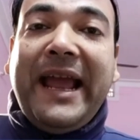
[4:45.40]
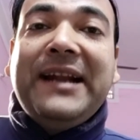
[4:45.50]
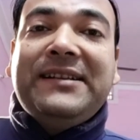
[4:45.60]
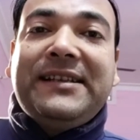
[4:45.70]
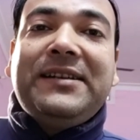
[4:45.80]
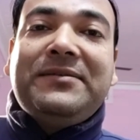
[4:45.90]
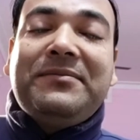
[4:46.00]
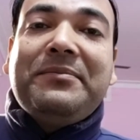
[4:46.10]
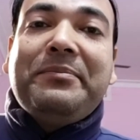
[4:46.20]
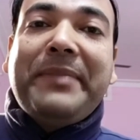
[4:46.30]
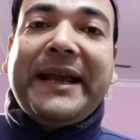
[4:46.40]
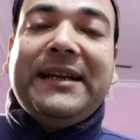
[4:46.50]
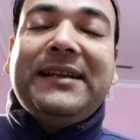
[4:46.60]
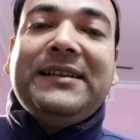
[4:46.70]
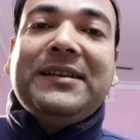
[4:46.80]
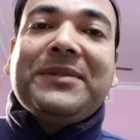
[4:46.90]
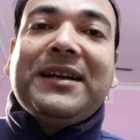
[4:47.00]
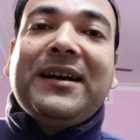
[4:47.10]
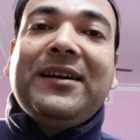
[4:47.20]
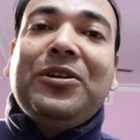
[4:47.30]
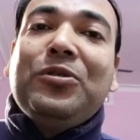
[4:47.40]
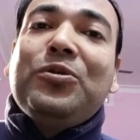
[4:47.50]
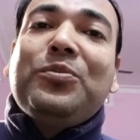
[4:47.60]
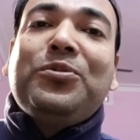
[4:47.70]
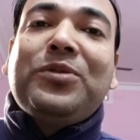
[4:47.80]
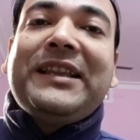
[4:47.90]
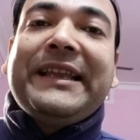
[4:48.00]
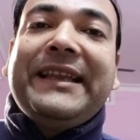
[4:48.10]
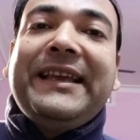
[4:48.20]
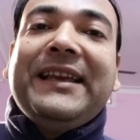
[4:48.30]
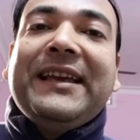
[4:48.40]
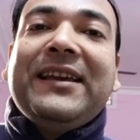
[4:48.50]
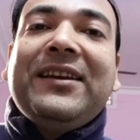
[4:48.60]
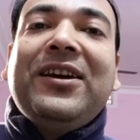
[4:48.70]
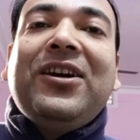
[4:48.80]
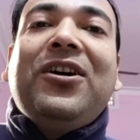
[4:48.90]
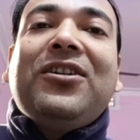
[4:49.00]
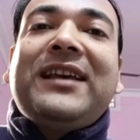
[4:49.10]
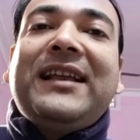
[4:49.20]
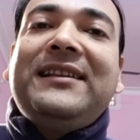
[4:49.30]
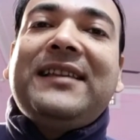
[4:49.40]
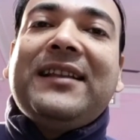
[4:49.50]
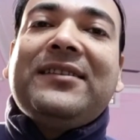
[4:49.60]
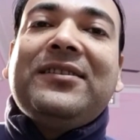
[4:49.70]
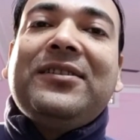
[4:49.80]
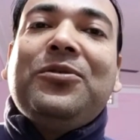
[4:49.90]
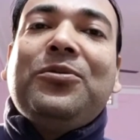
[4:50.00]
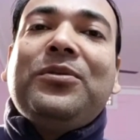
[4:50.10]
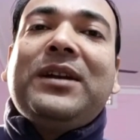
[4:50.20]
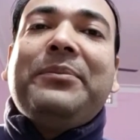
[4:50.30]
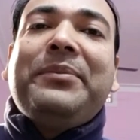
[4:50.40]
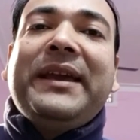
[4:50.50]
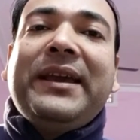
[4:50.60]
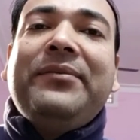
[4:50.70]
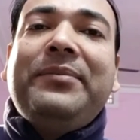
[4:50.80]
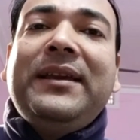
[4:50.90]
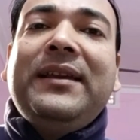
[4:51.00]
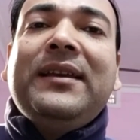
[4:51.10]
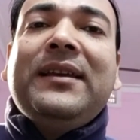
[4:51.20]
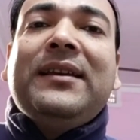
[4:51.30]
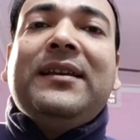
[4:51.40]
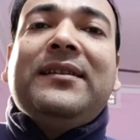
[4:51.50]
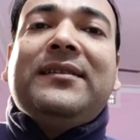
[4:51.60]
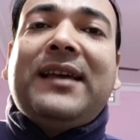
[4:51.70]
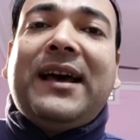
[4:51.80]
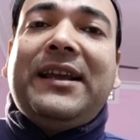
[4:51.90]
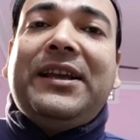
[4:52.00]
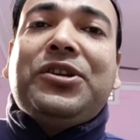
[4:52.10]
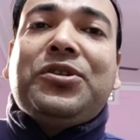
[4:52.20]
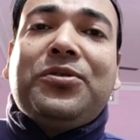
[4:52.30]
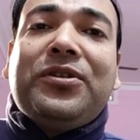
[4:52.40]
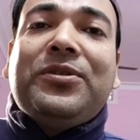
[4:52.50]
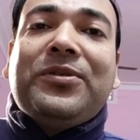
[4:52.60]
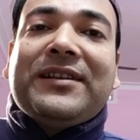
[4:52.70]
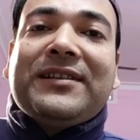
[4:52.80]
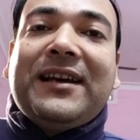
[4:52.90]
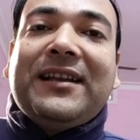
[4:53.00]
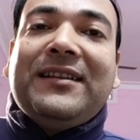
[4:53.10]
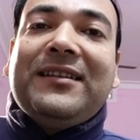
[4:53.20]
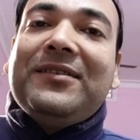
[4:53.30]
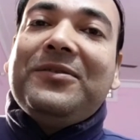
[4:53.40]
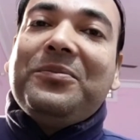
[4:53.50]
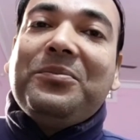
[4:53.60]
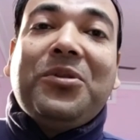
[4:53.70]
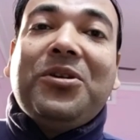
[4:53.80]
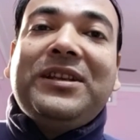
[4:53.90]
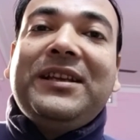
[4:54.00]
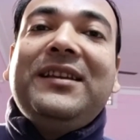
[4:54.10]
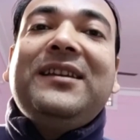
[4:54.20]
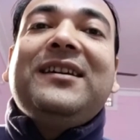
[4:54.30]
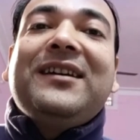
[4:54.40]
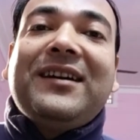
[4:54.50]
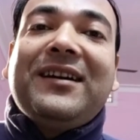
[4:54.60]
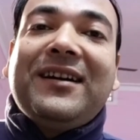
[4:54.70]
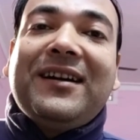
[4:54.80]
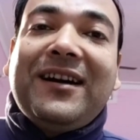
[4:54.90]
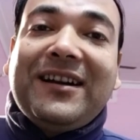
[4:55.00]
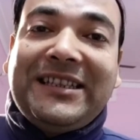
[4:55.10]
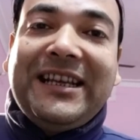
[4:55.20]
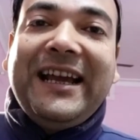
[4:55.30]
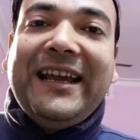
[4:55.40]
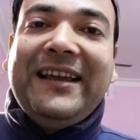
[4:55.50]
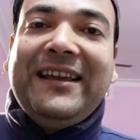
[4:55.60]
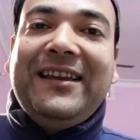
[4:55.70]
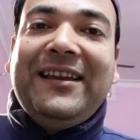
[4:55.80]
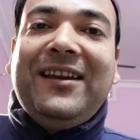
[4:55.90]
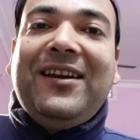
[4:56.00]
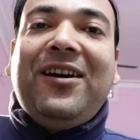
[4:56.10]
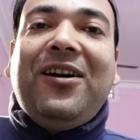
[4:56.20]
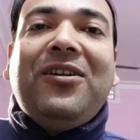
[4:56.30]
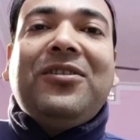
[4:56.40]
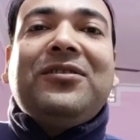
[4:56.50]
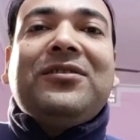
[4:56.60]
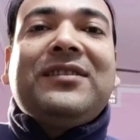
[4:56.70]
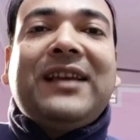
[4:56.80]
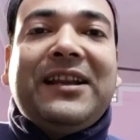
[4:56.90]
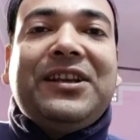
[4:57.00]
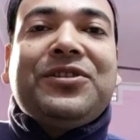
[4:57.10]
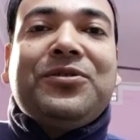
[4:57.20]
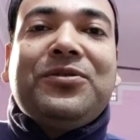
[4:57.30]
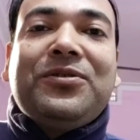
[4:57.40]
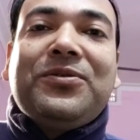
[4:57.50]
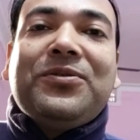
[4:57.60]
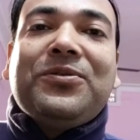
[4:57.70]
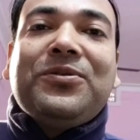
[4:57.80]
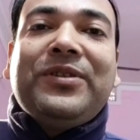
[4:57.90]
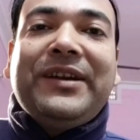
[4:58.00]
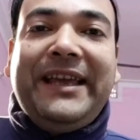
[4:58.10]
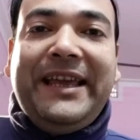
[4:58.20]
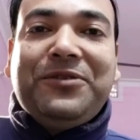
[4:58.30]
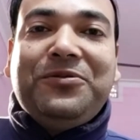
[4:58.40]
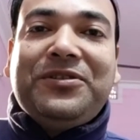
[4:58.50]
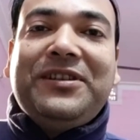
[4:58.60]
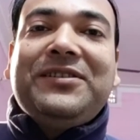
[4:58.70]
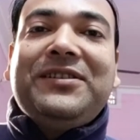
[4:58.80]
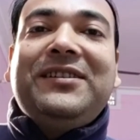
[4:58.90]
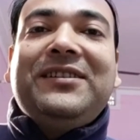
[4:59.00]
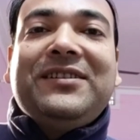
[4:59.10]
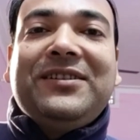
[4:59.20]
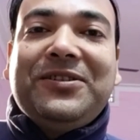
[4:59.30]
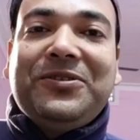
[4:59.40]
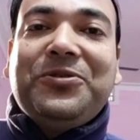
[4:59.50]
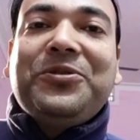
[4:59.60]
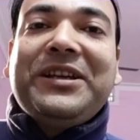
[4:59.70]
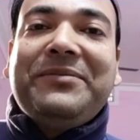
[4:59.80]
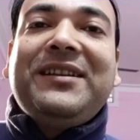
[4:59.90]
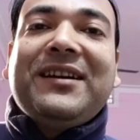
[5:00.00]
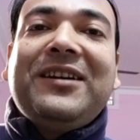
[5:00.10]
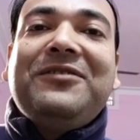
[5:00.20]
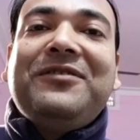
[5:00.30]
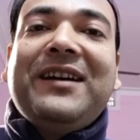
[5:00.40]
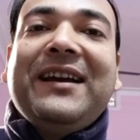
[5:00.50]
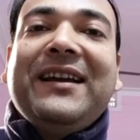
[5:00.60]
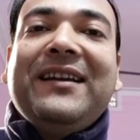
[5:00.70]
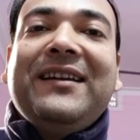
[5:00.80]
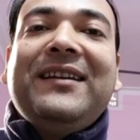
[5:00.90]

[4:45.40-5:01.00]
एंशेंट मैग्नेटिज्म का वो पूरा देते ही हैं और साथ ही साथ उनका बिहेव भी सारे स्टूडेंटों के साथ बहुत ही अच्छा है और सारे स्टूडेंटों को एक दूसरे से जोड़ के भी रखा हुआ है